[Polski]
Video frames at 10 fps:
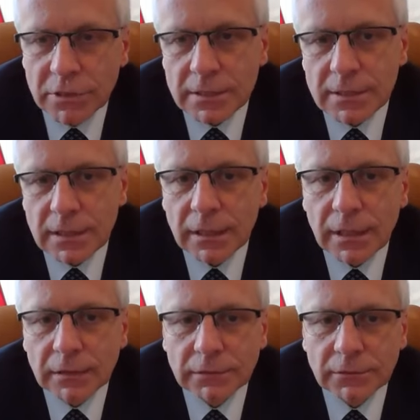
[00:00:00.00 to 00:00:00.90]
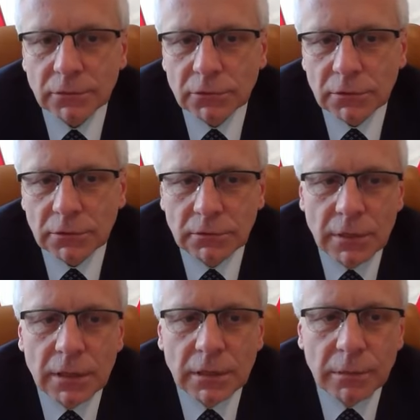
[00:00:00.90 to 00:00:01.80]
przez Senat, no to
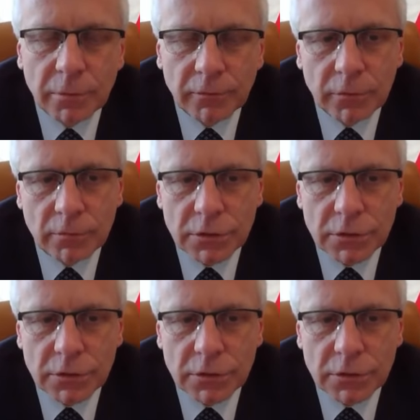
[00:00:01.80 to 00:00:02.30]
nie powinno